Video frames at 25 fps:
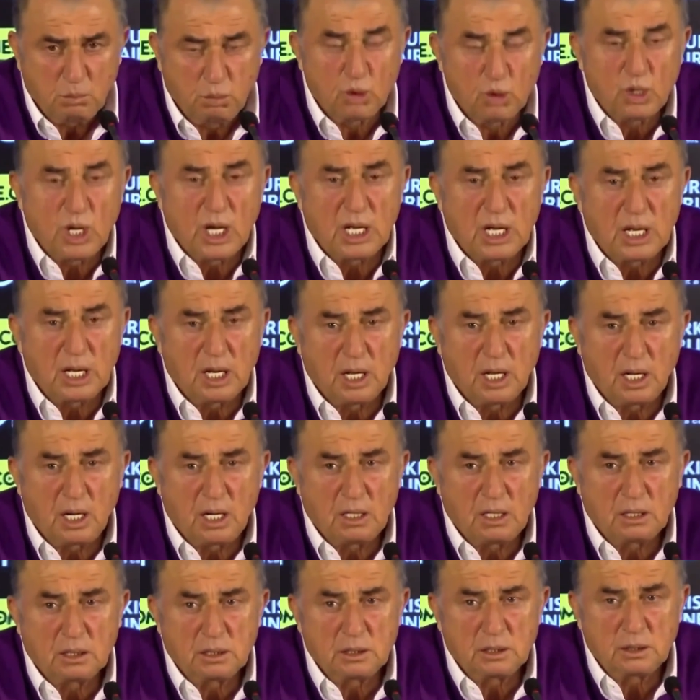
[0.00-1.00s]
Buna
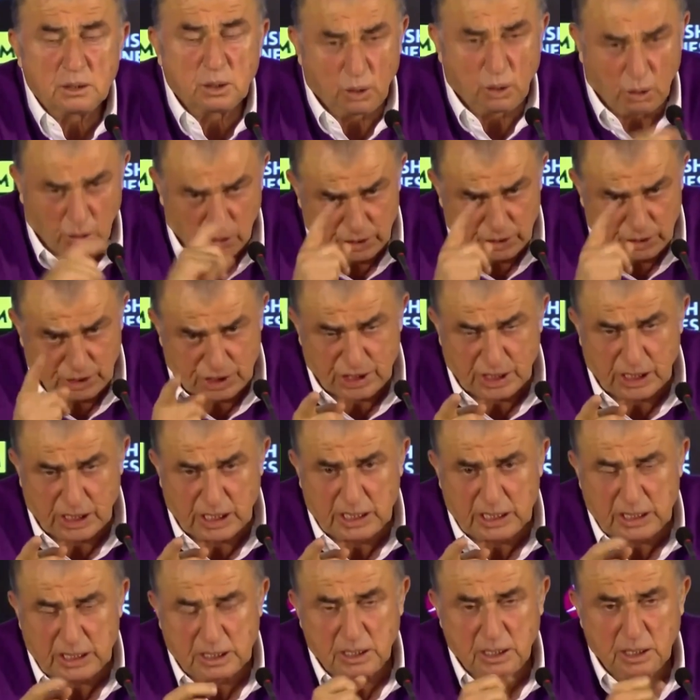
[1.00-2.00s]
o
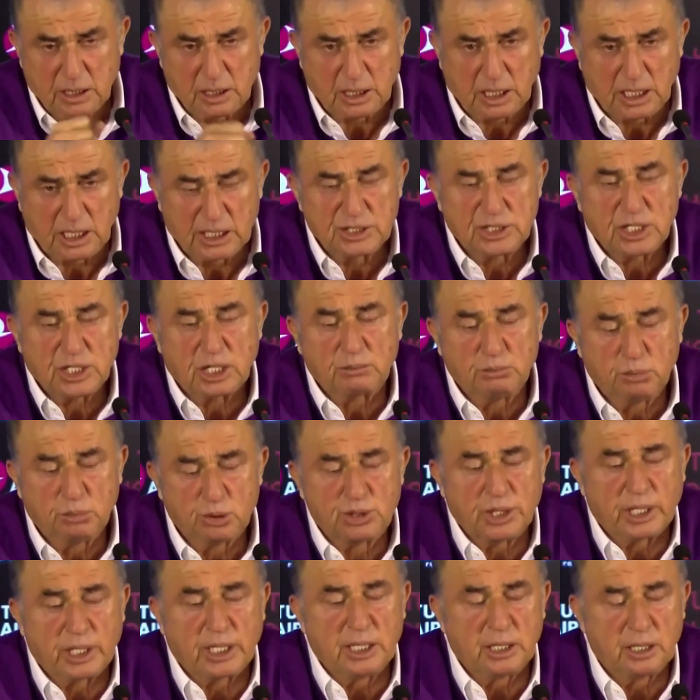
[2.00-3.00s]
ışığa ancak
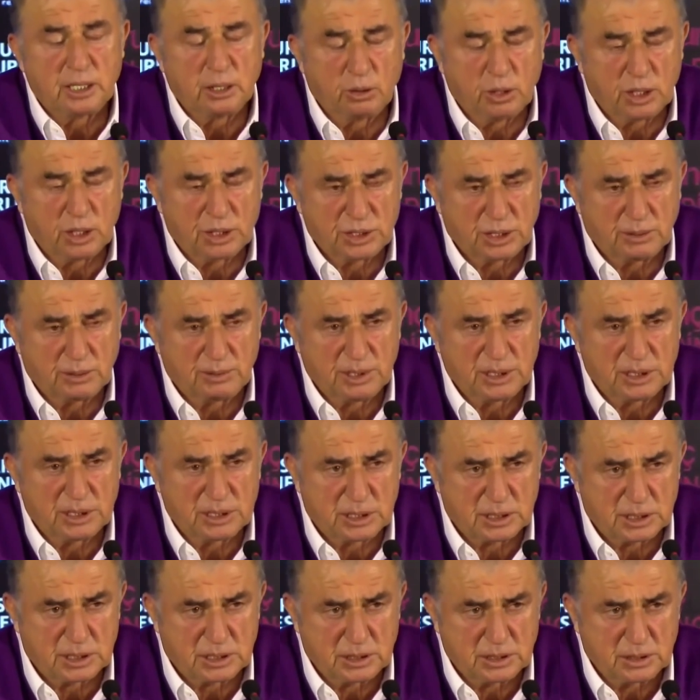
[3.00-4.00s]
bu şekilde
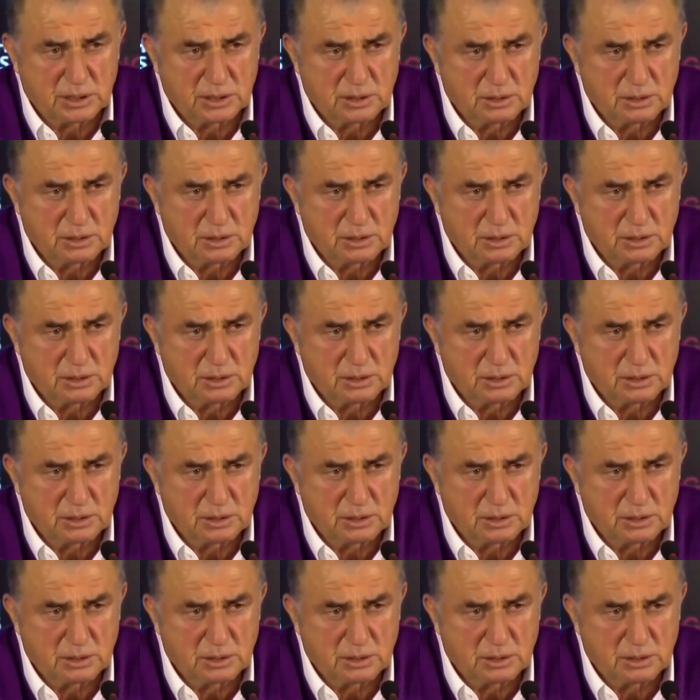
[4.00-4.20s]
ulaşabiliriz.